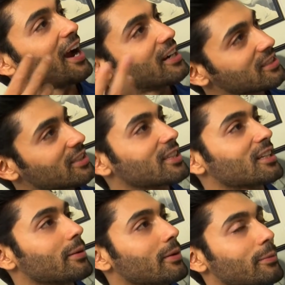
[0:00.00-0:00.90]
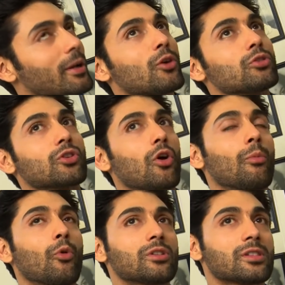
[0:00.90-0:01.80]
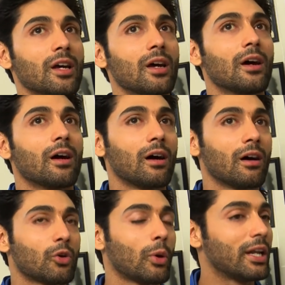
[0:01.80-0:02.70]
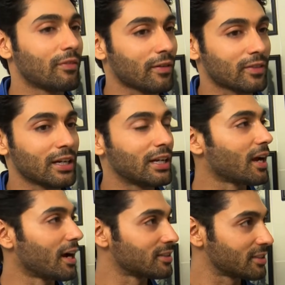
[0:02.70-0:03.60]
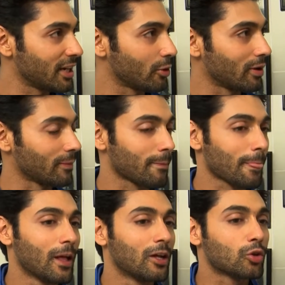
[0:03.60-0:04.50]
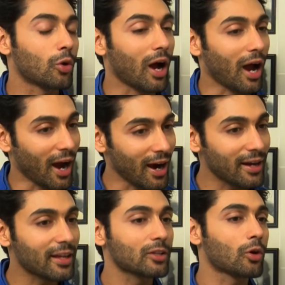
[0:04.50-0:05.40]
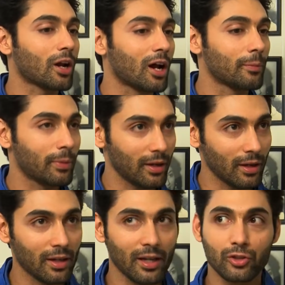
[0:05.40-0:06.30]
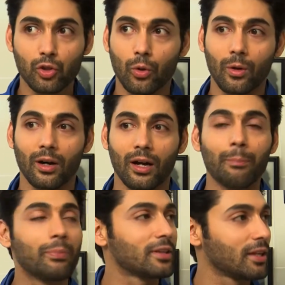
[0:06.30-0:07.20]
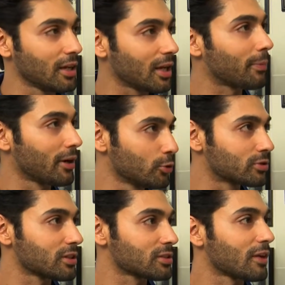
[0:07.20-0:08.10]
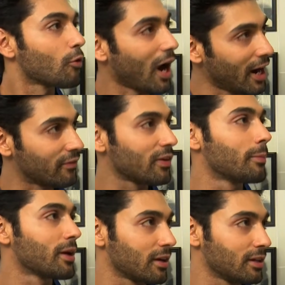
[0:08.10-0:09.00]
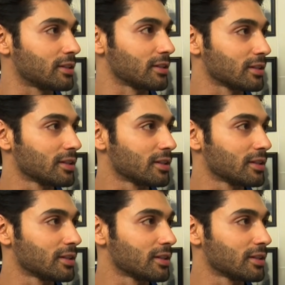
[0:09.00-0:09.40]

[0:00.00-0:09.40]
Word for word: एड्स करता था मैं मैंने कुछ ऑलमोस्ट ट्वेंटी फाइव थर्टी एड्स किए हुए हैं तो ऐड के दौरान पे ये जो एम थ्री के प्रोड्यूसर्स थे वो एड फिल्म मेकर ही थे